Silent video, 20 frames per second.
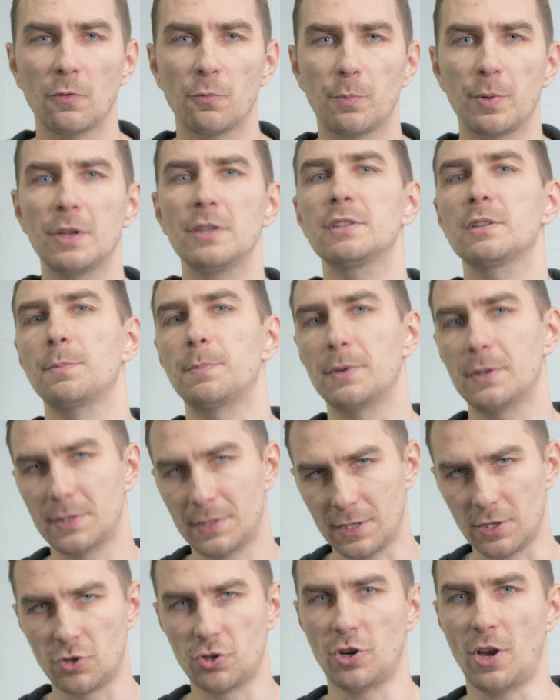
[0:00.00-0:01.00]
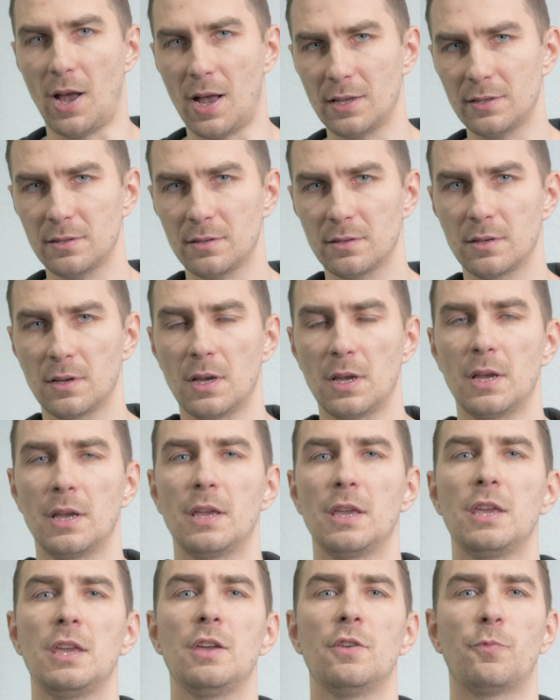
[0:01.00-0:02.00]
в принципе, сейчас
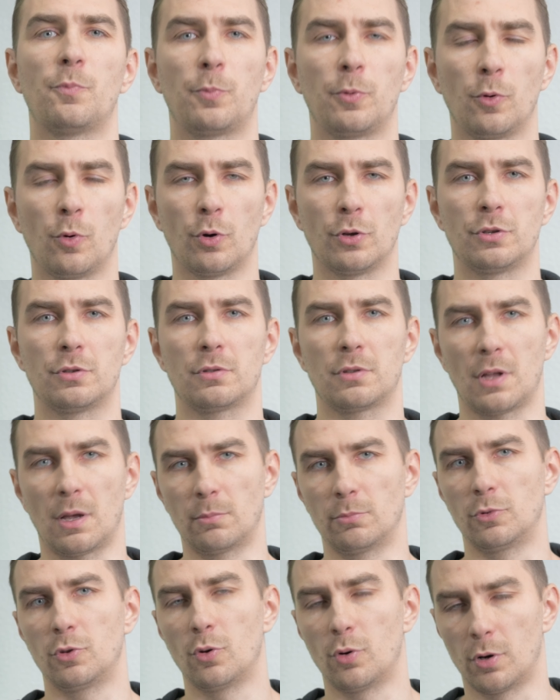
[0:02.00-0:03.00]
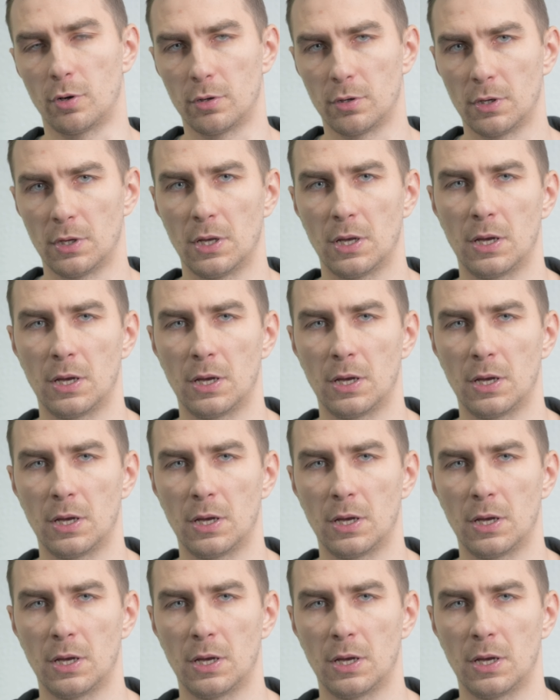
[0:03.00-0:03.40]
и вплоть там, до